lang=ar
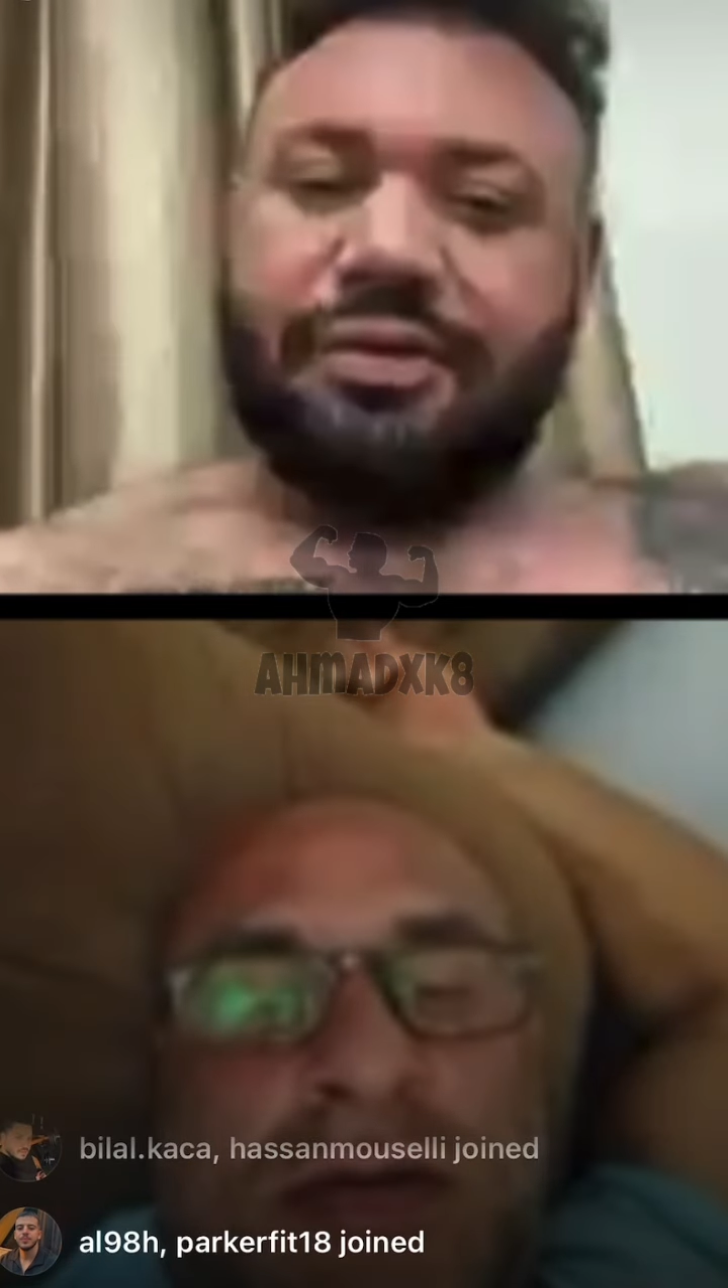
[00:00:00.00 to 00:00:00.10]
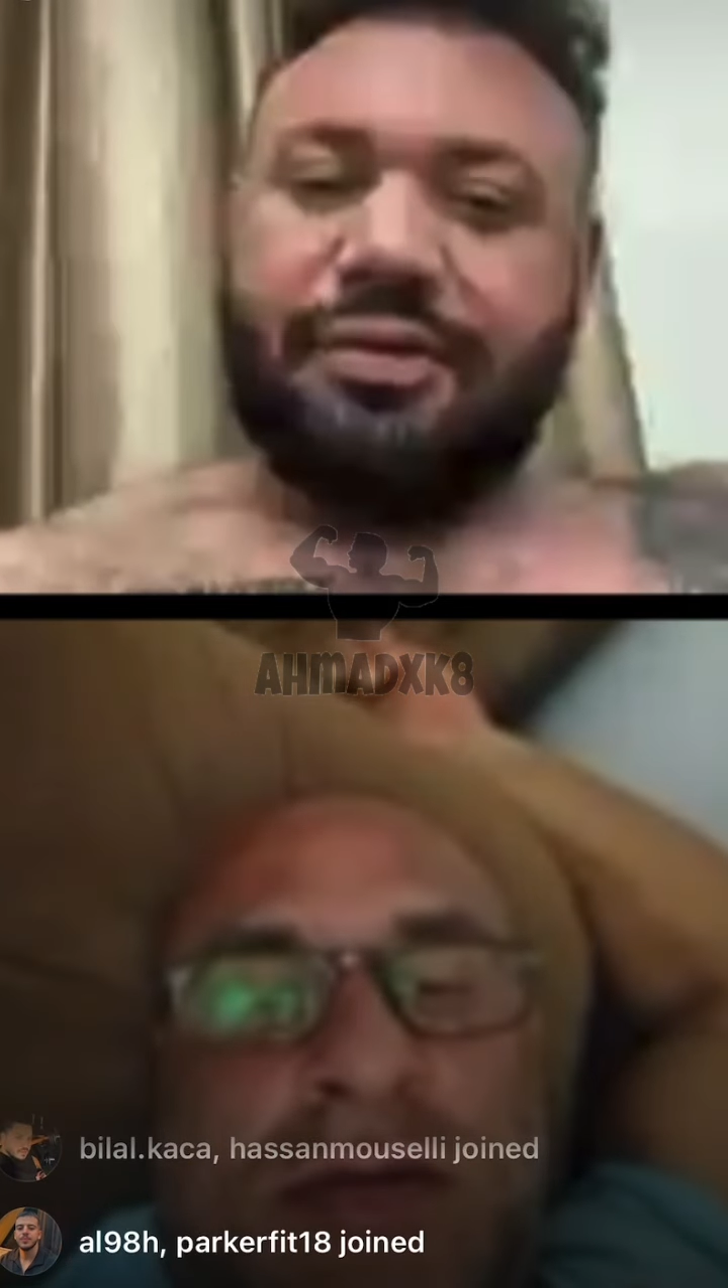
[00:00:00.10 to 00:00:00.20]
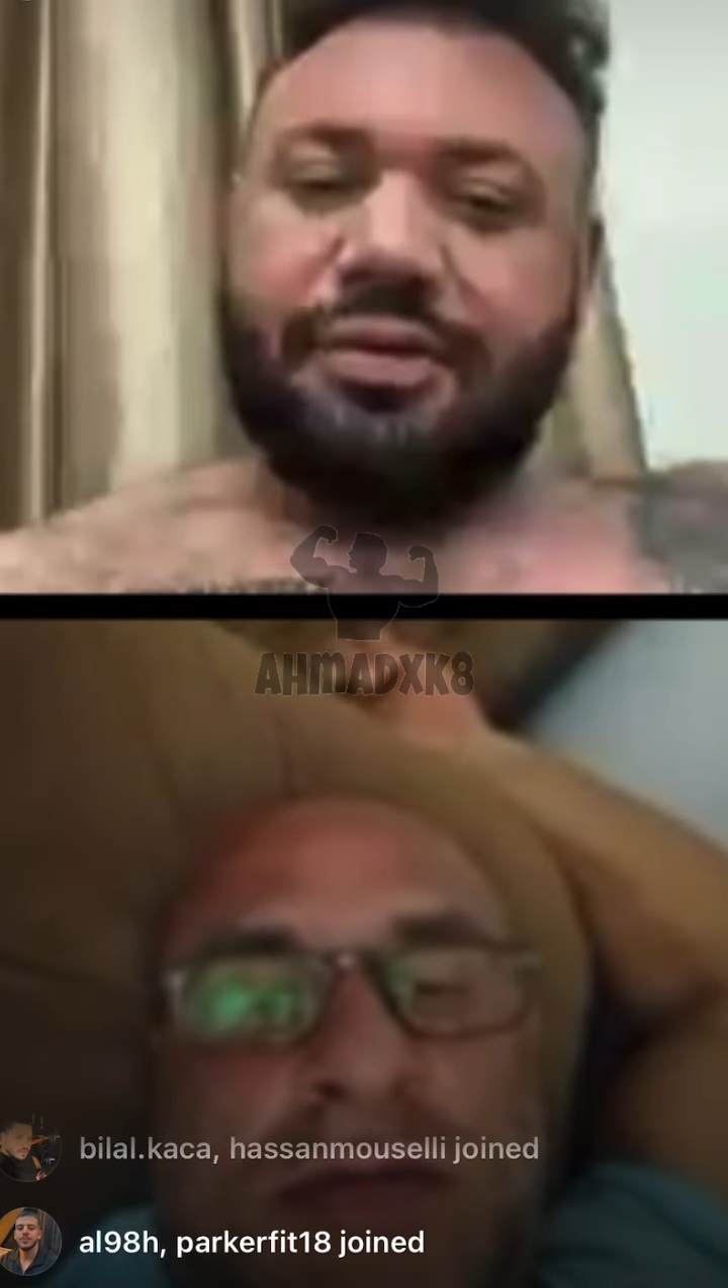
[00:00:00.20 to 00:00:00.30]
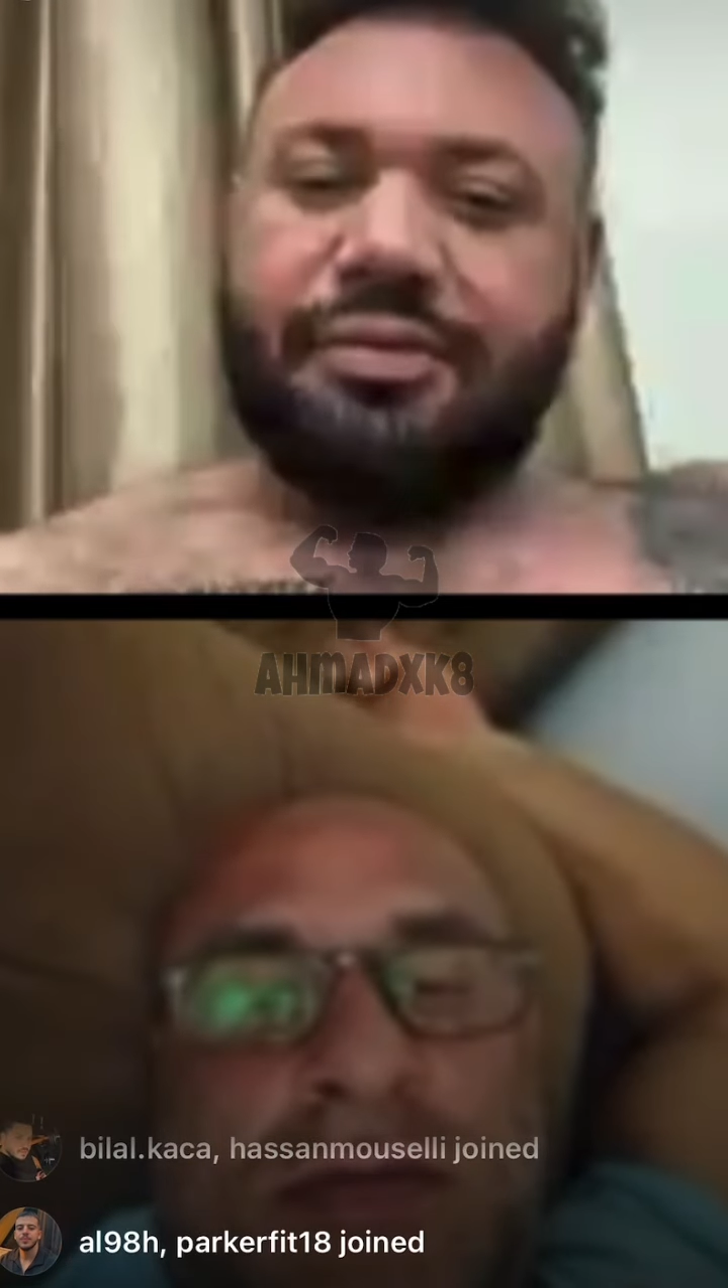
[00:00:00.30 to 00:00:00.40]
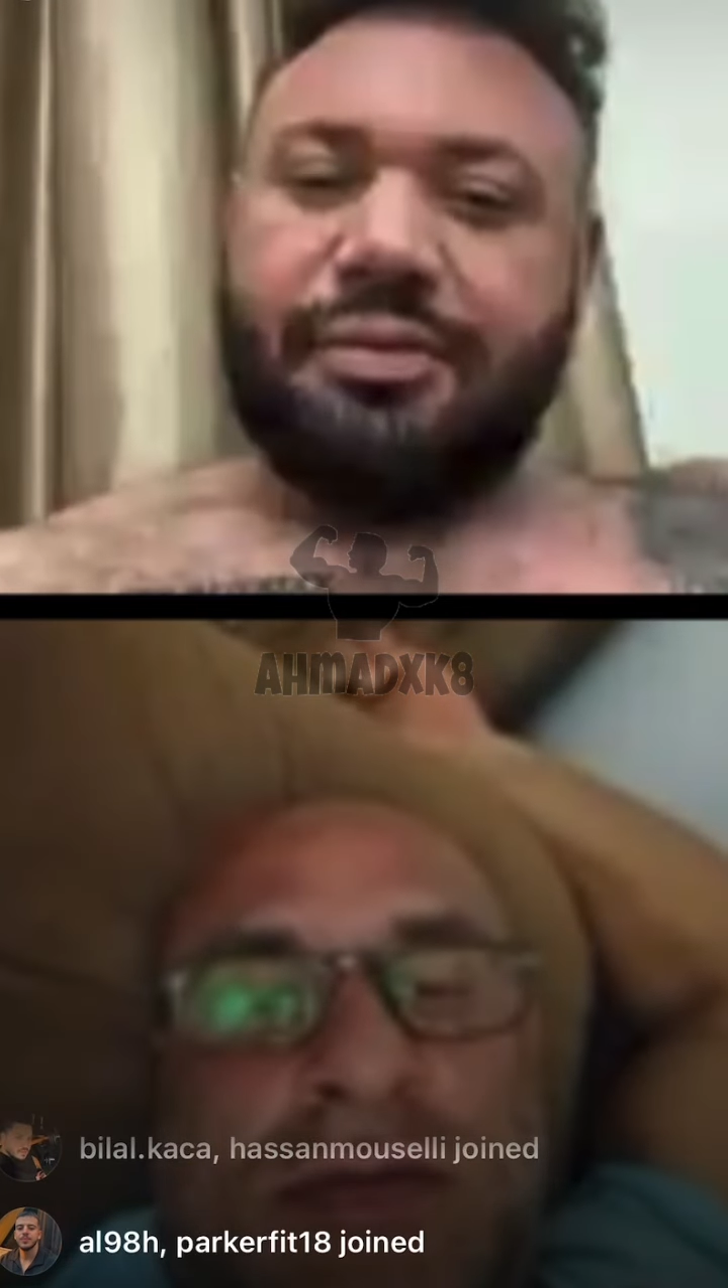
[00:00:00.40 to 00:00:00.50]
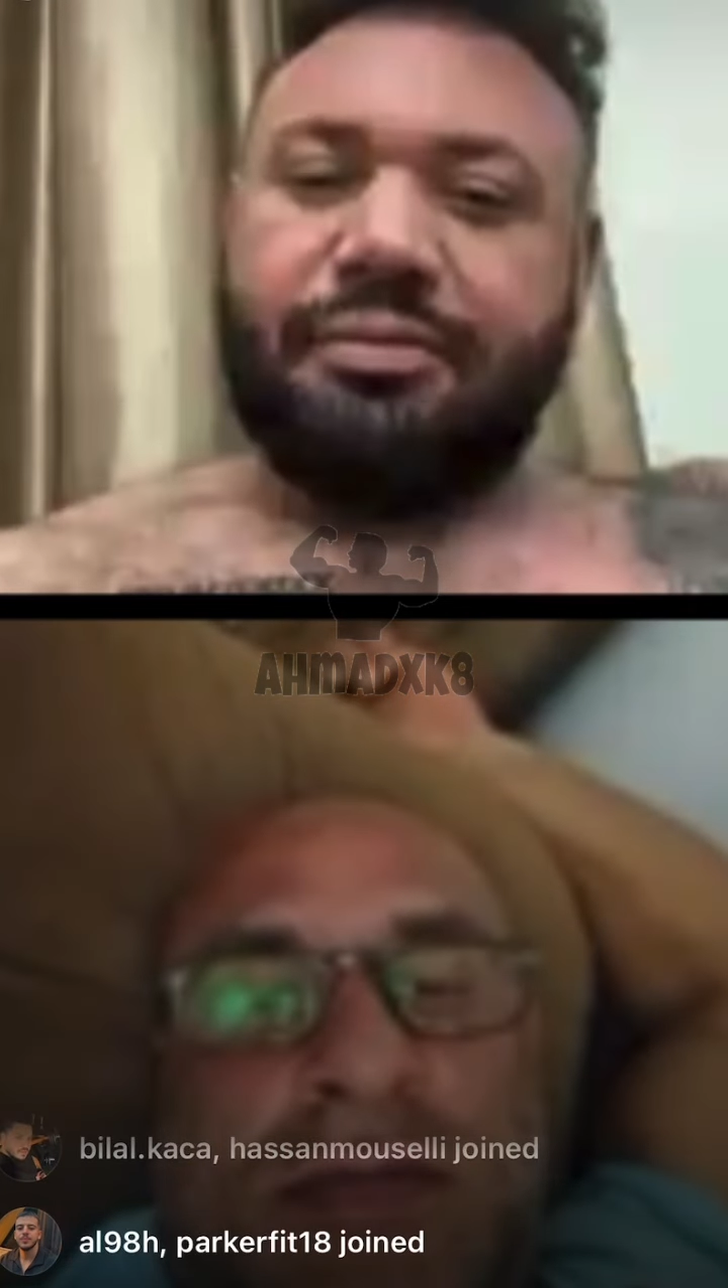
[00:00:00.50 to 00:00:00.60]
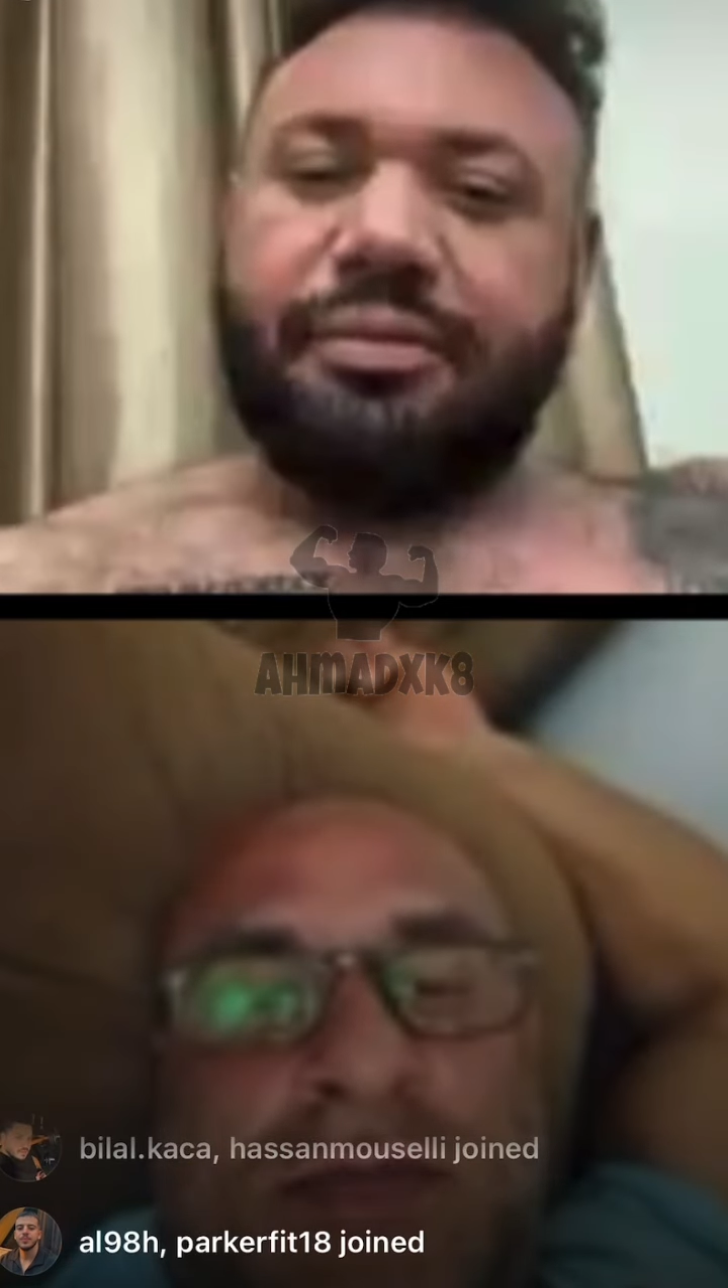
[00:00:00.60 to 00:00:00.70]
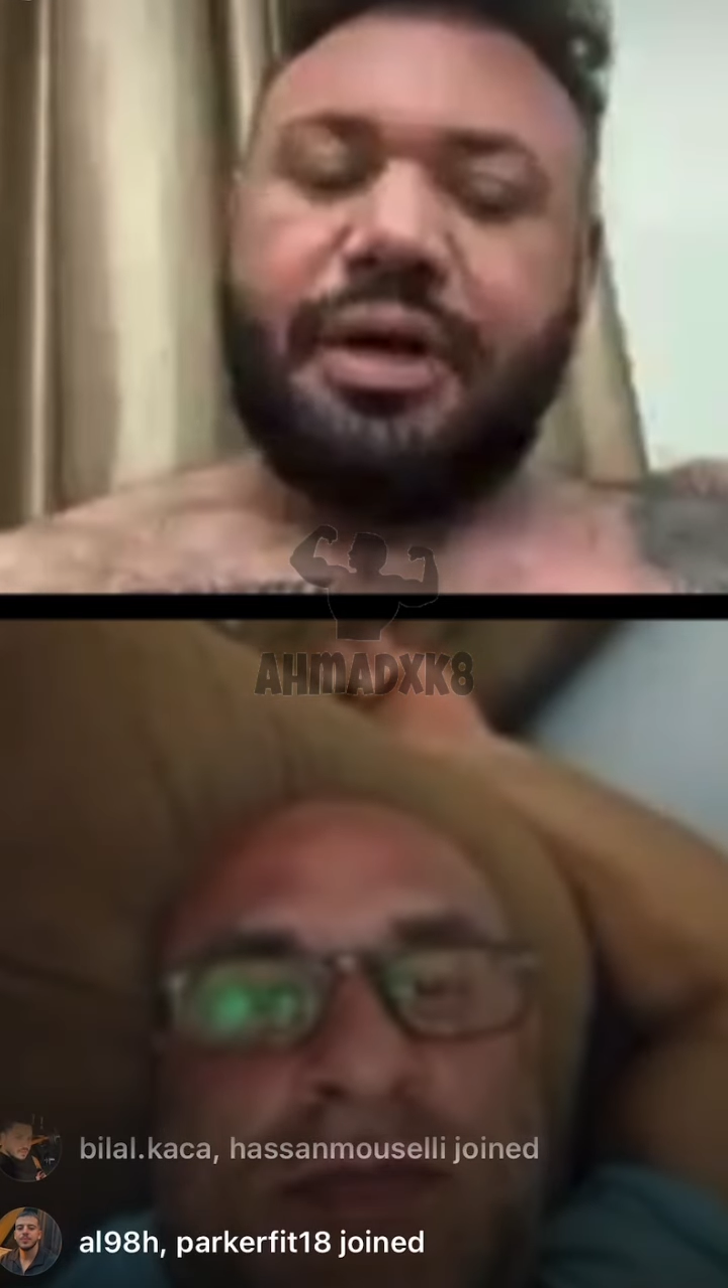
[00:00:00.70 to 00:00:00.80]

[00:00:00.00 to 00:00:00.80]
من المد...